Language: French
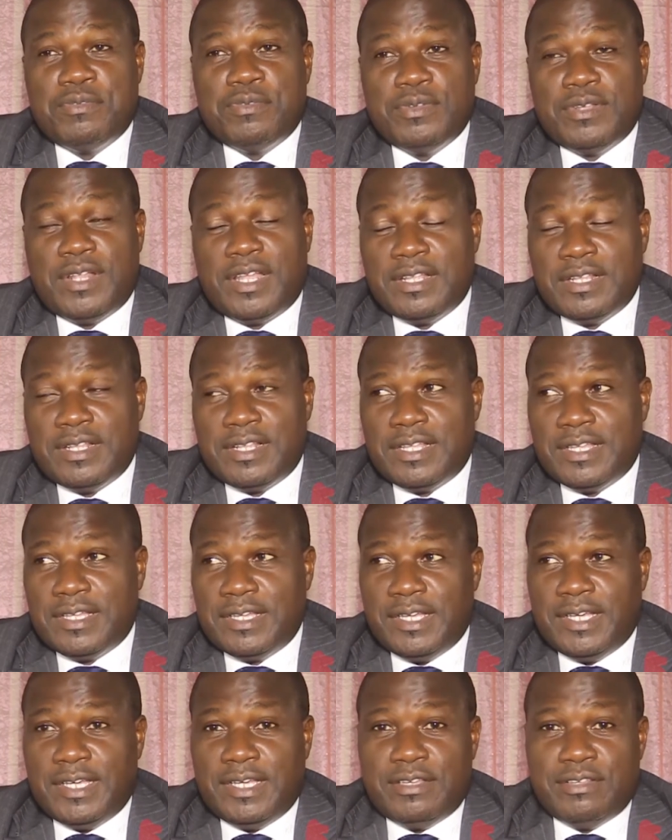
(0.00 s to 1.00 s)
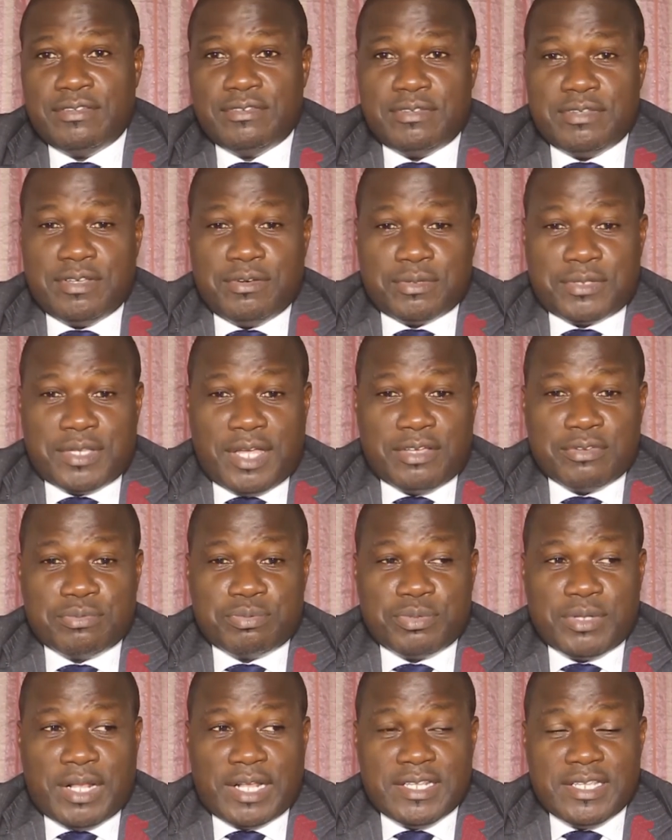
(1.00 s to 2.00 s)
vu, autant
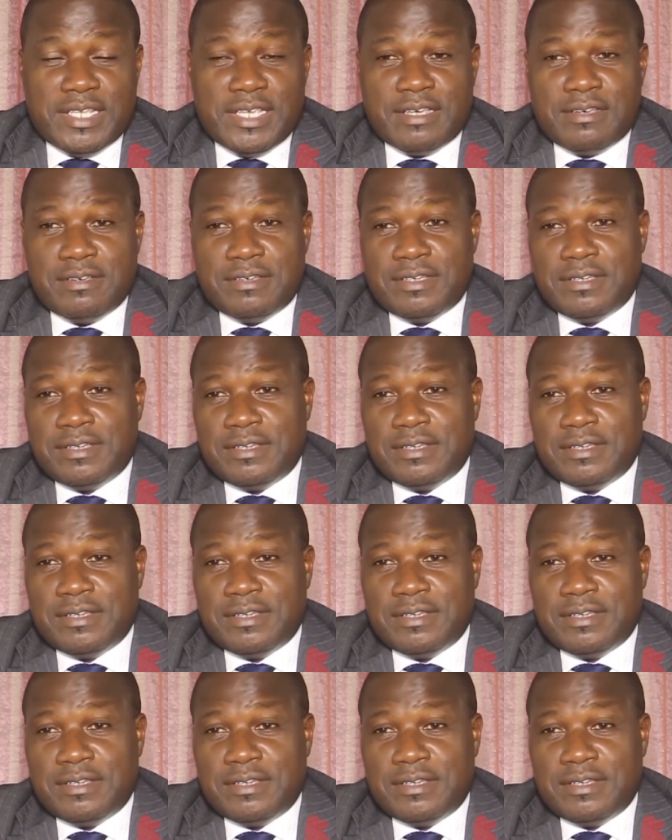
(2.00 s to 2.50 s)
pour la Ligue,